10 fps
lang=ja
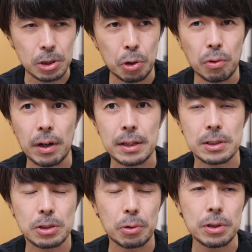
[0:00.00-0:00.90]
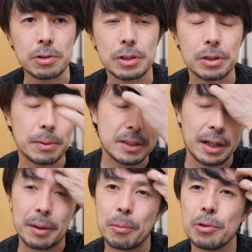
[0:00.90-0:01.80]
今日はストイックにといいます
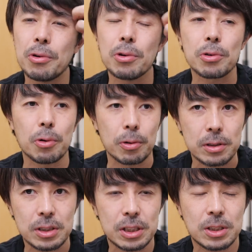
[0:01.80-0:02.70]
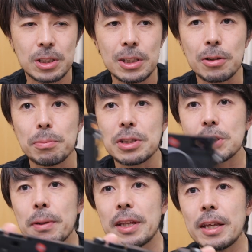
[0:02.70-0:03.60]
かね、物事をきっちりと見
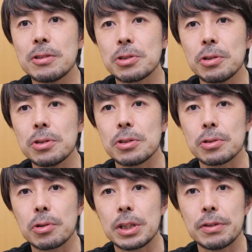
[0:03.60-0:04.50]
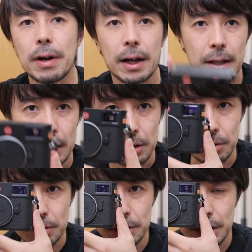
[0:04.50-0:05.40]
つめていくぞっていう時には、
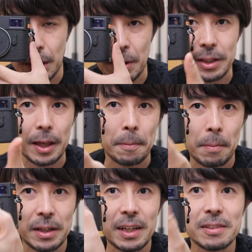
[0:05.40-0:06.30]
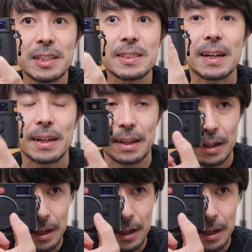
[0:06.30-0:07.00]
ゆっくり構えて、マニュアルですからね、